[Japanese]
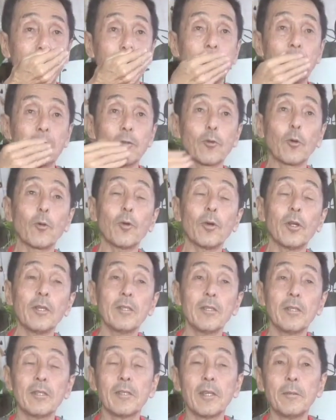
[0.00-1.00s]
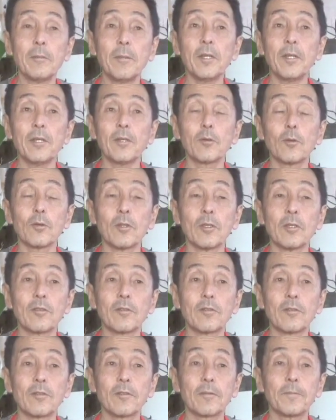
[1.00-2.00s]
でそこら辺ねデメリットで
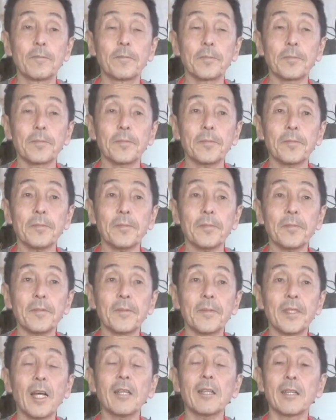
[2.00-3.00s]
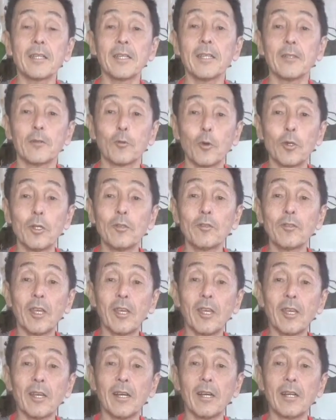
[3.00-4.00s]
す。ただね取り付
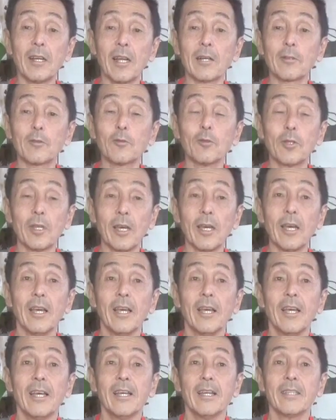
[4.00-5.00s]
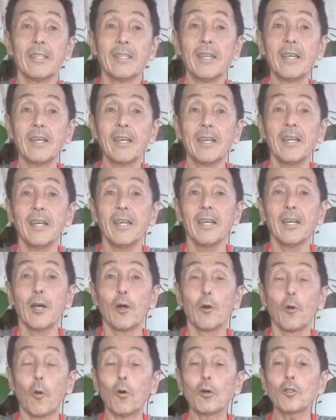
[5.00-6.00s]
けが楽で
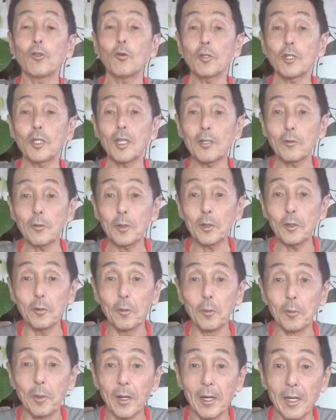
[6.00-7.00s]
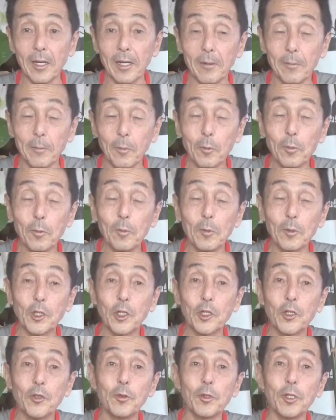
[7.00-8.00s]
故障した時の場合、僕も
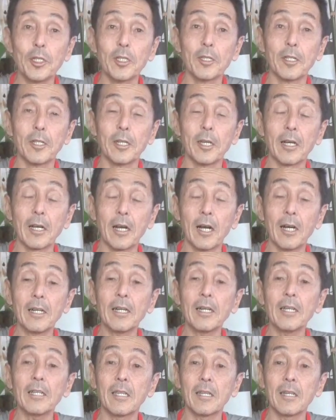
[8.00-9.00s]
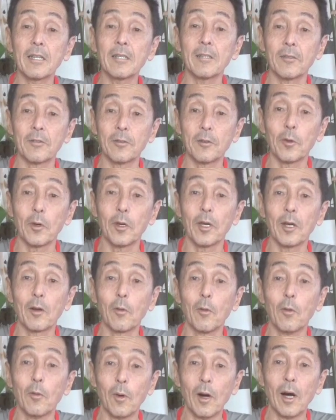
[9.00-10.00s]
修理ってね考えてないんですよ
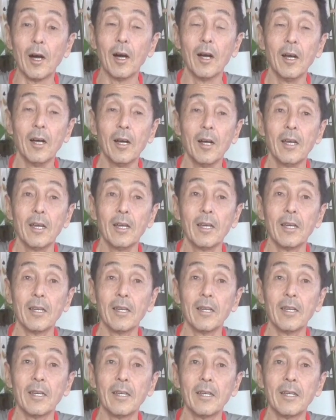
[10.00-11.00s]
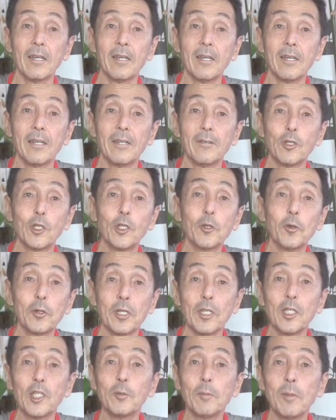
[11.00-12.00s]
エアコンは。うちの
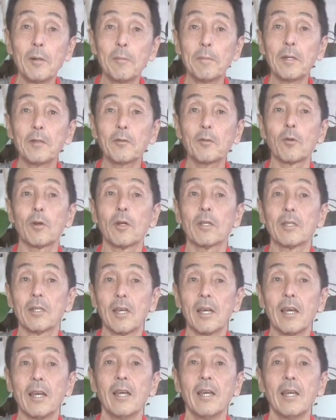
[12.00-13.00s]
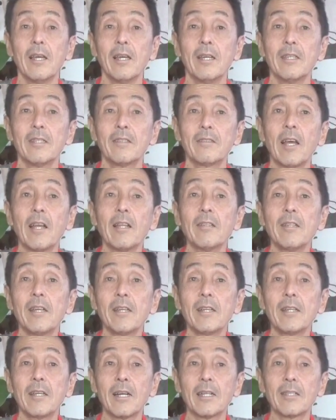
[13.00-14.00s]
1万ペソなんで3
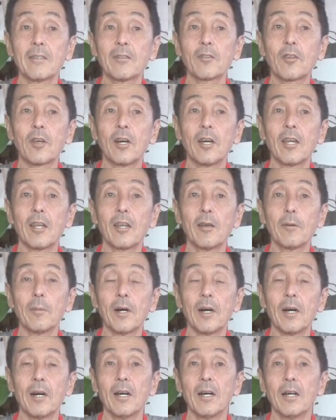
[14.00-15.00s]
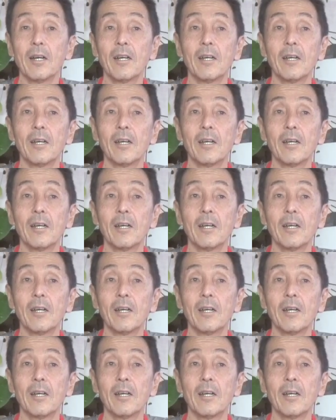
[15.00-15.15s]
年間使えれば